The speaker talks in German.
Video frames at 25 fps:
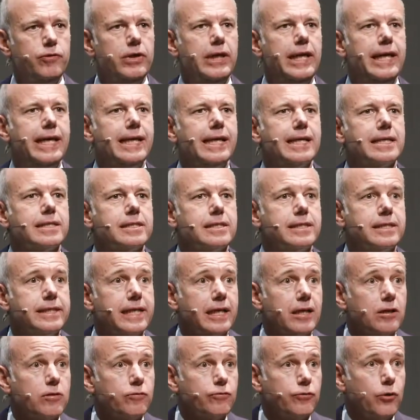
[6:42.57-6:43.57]
Wir legen jetzt
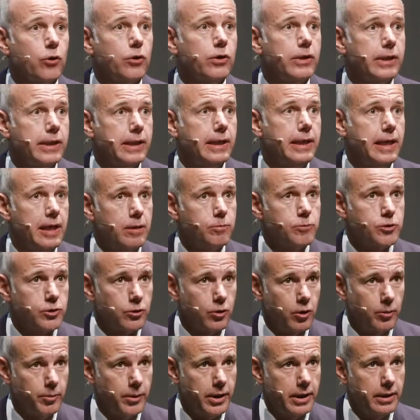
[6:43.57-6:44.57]
insektenfreundliche
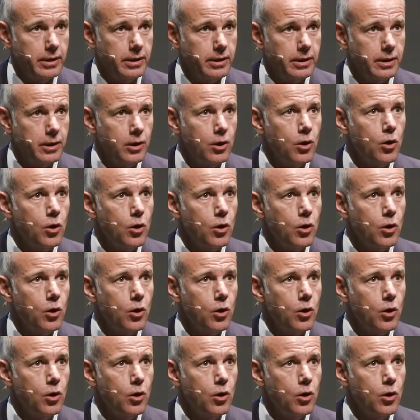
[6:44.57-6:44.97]
Lebensräume an,